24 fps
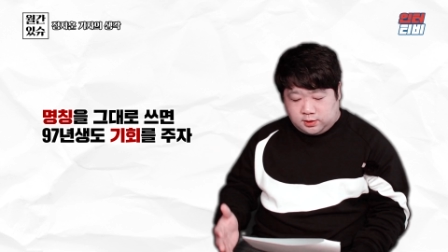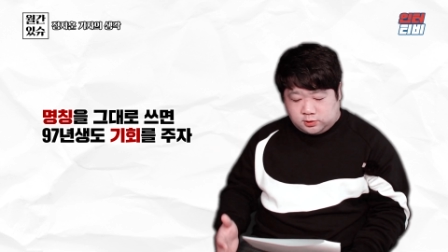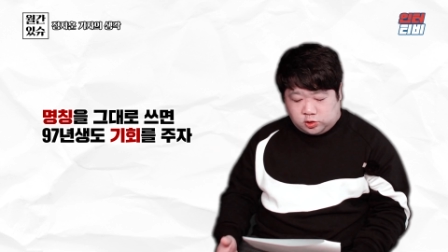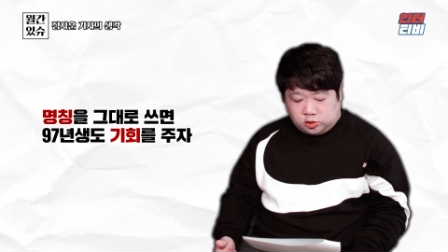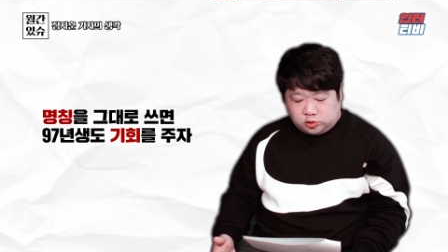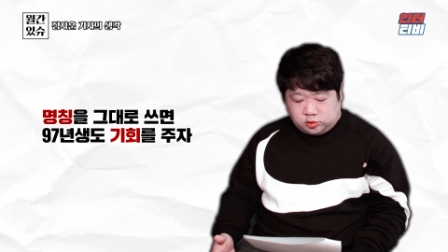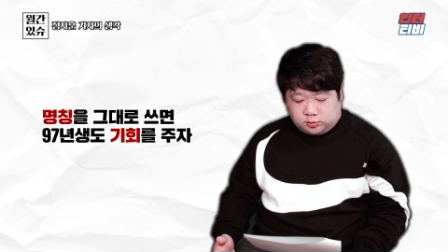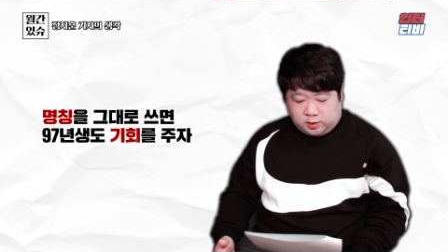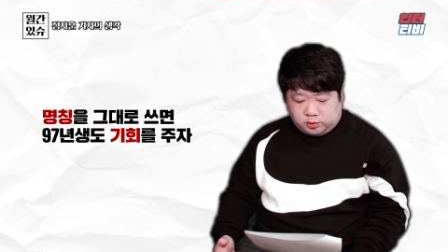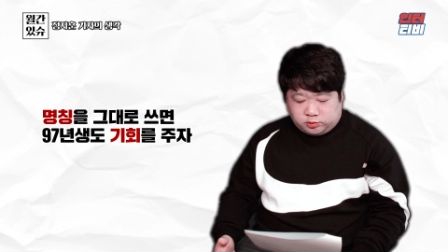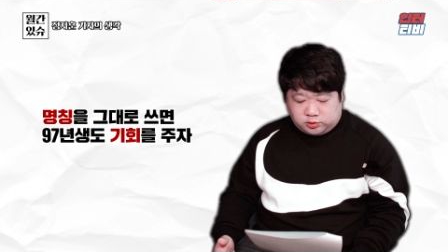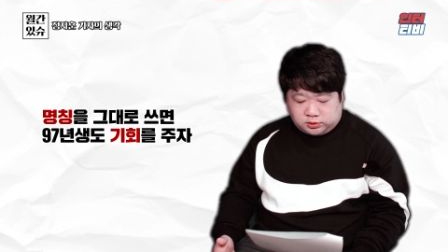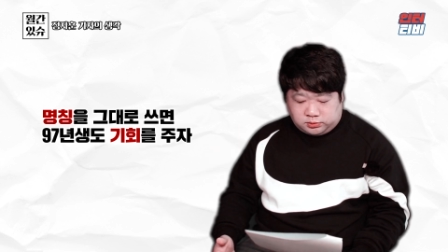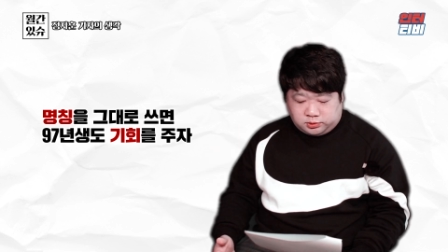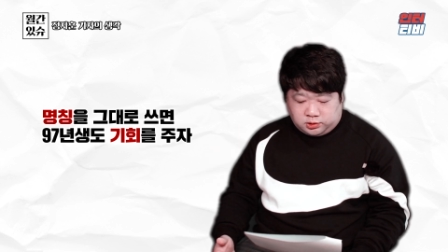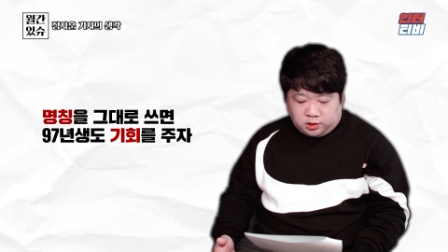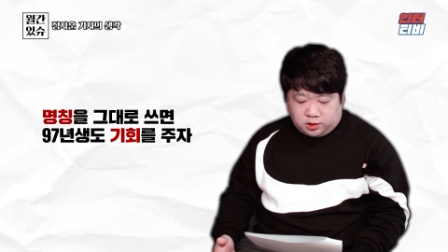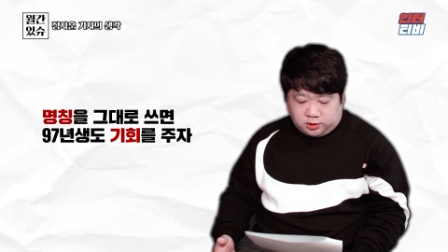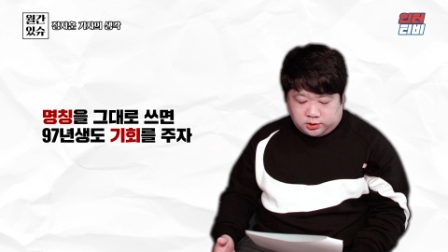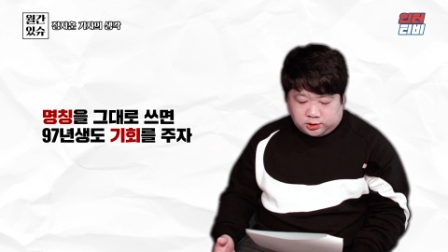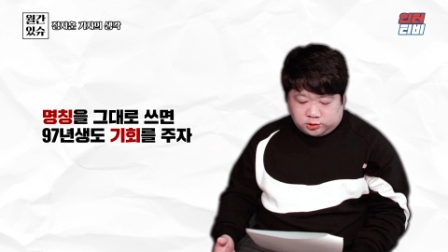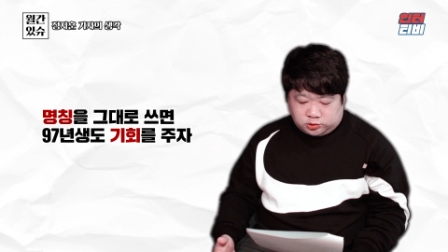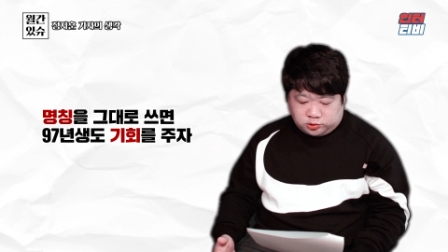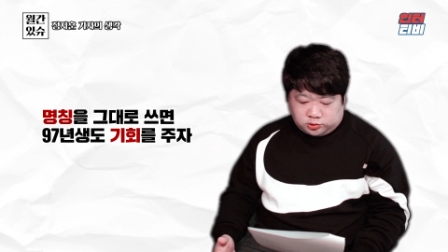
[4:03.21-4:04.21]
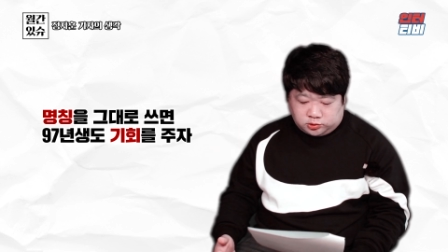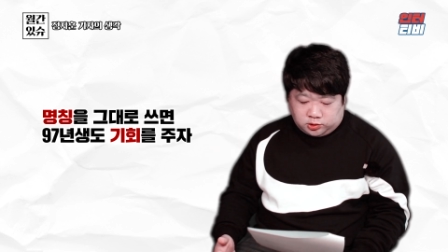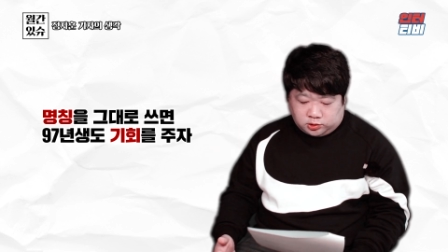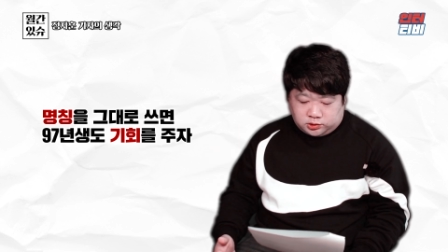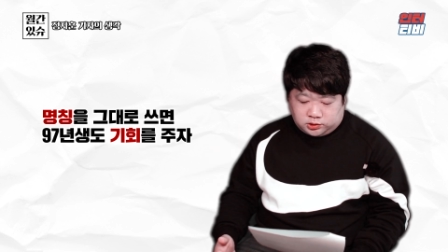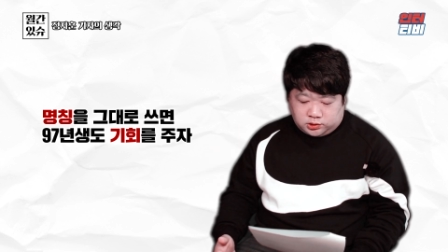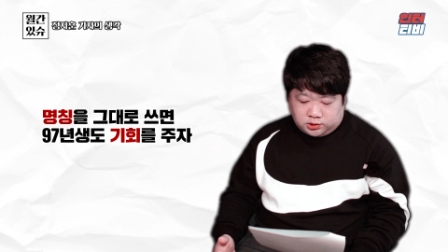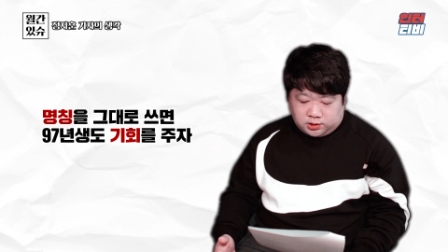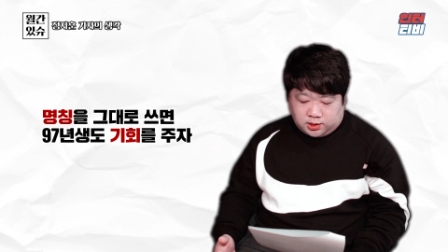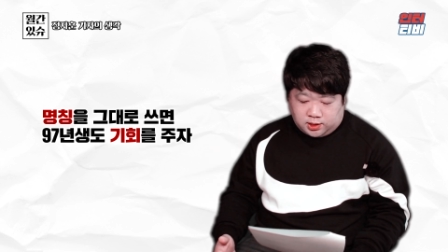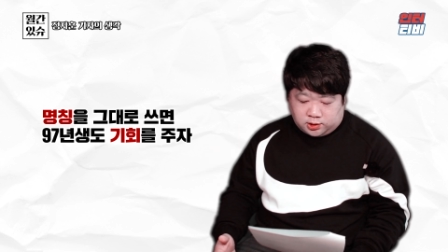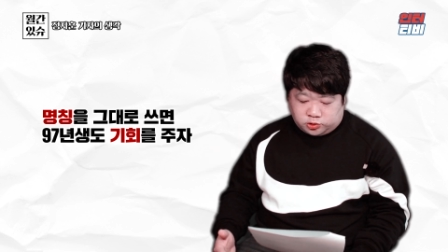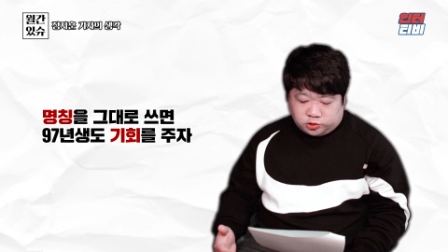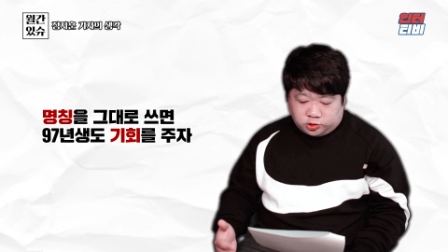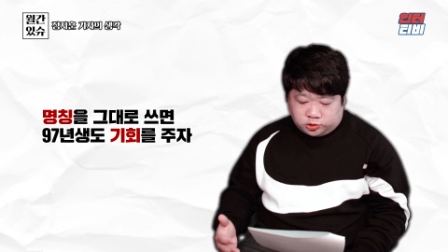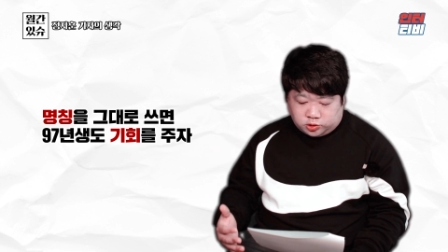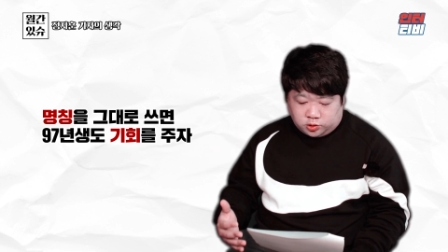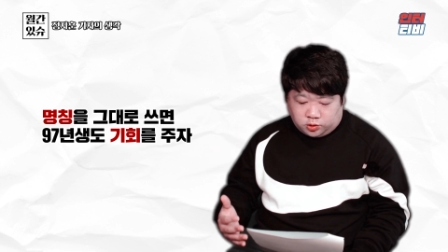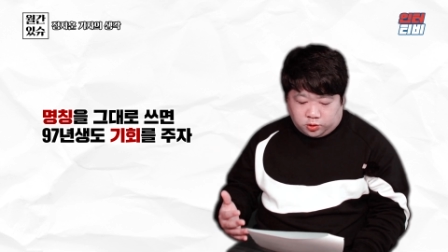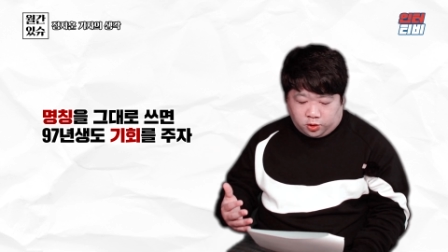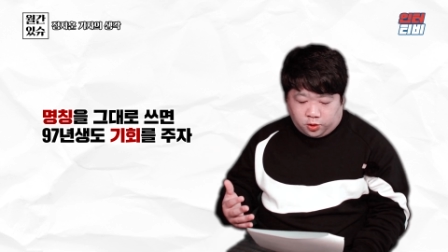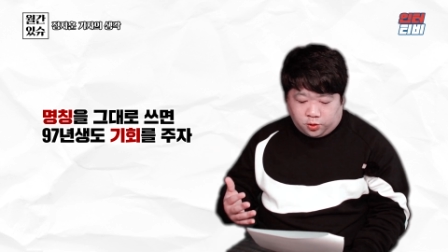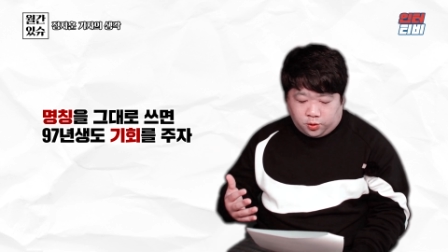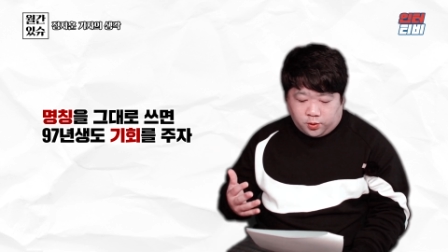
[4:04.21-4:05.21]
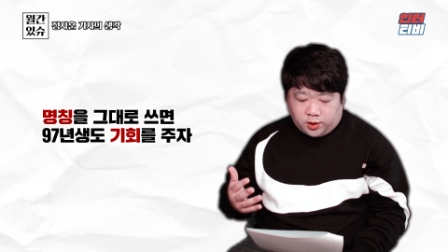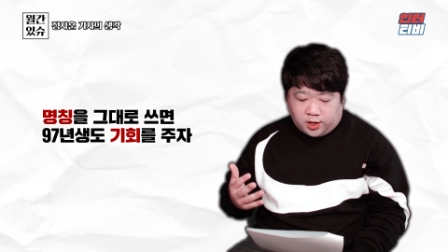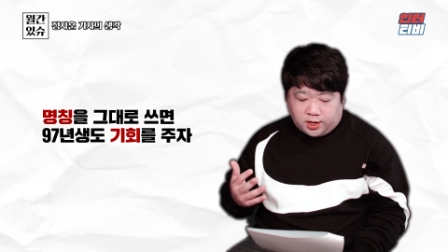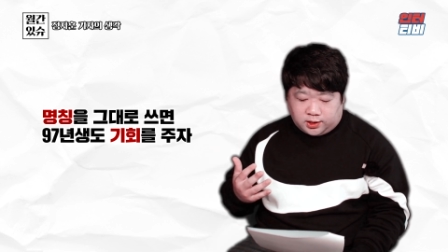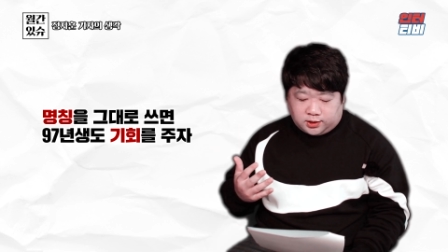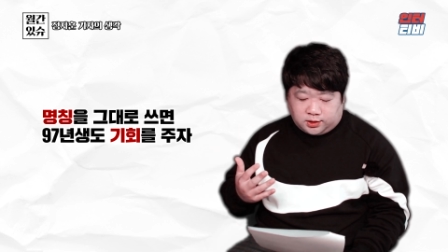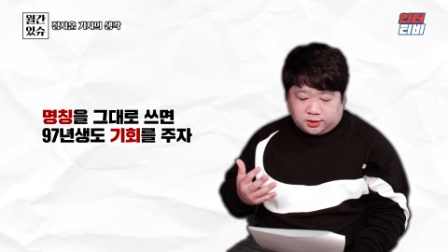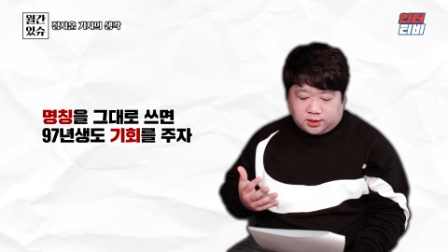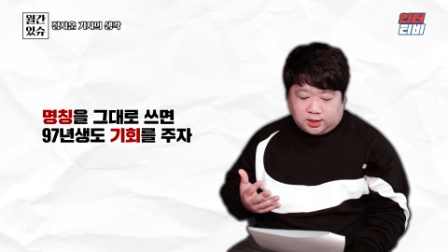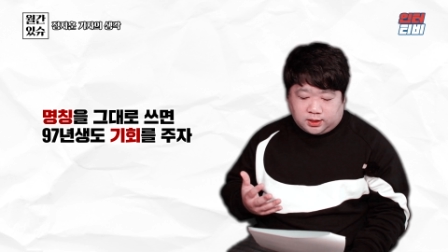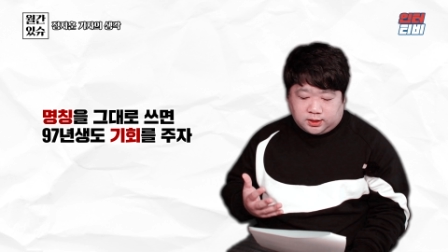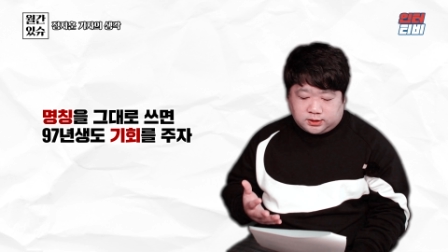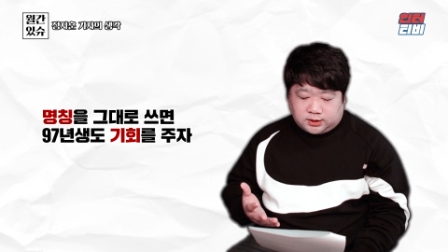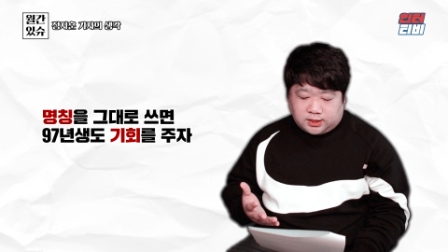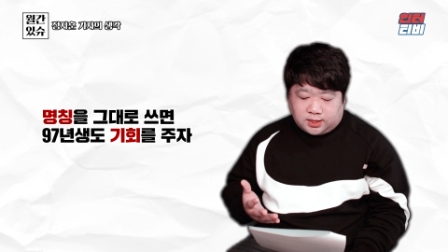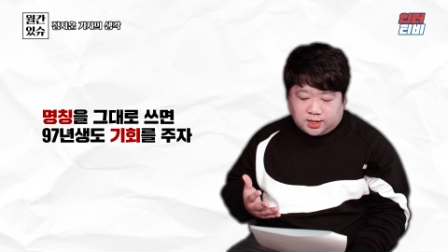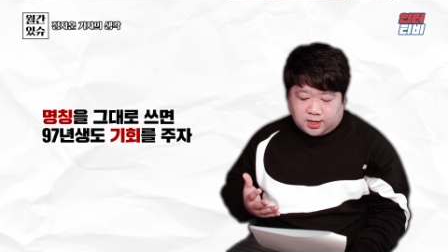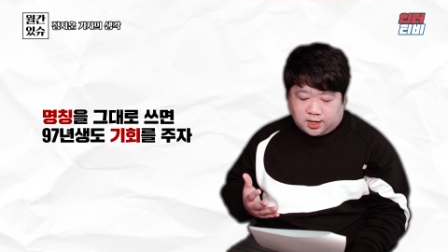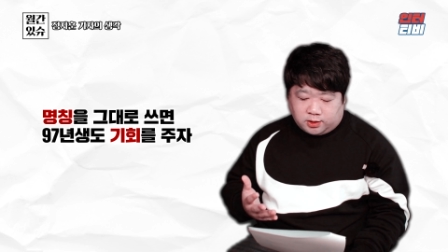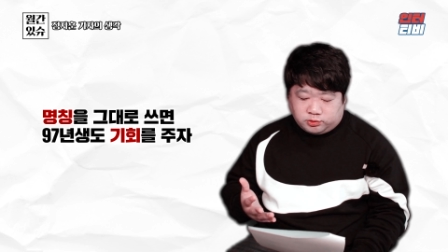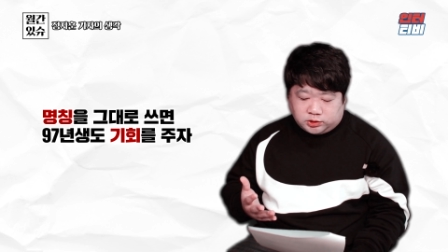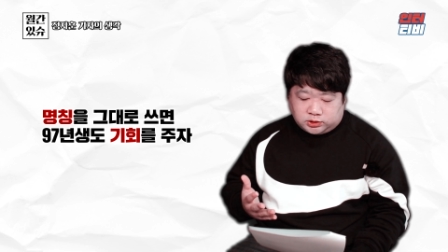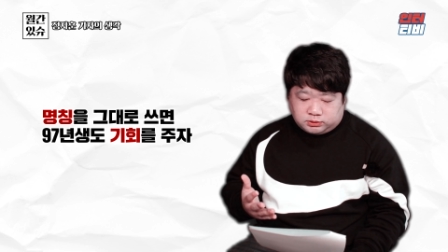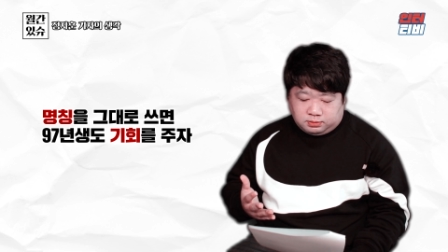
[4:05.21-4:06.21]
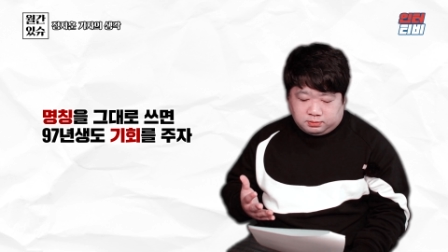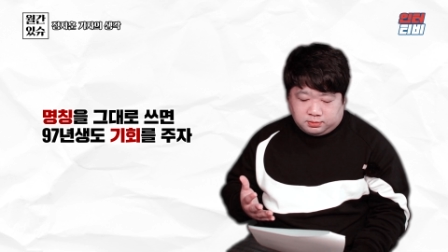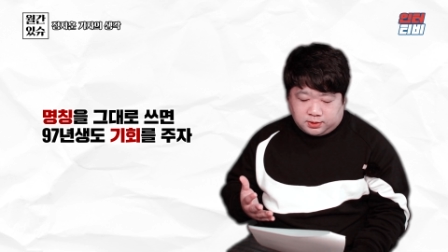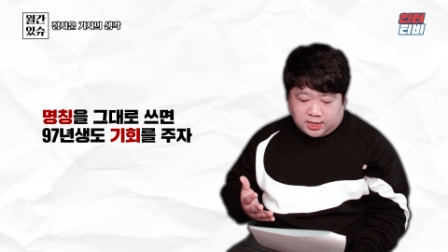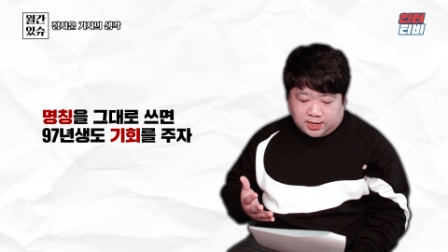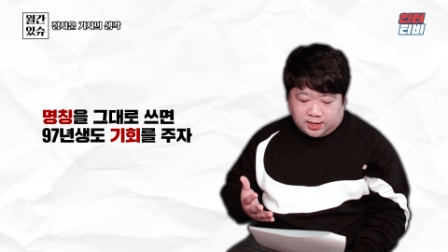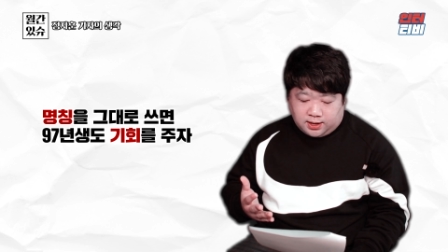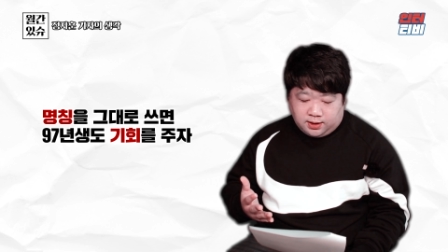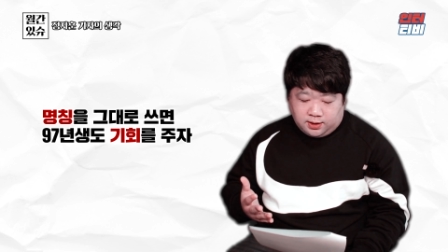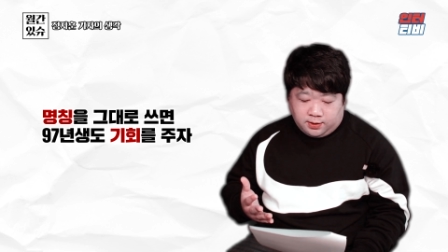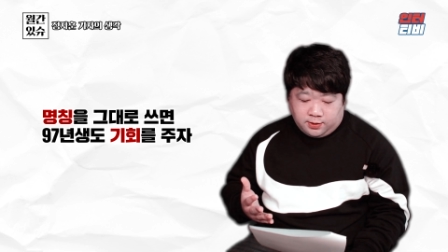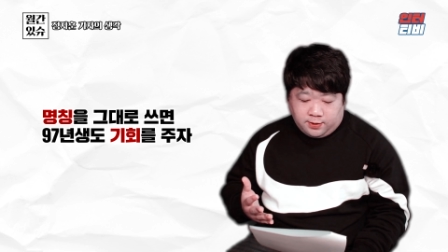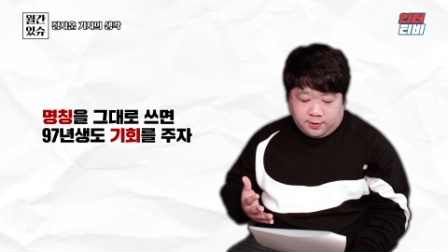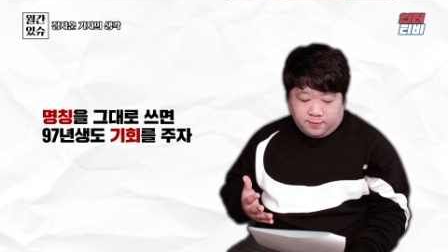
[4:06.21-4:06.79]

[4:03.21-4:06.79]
1997년생 축구 선수들의 출전을 허용해야 된다는 생각을 갖고 있습니다.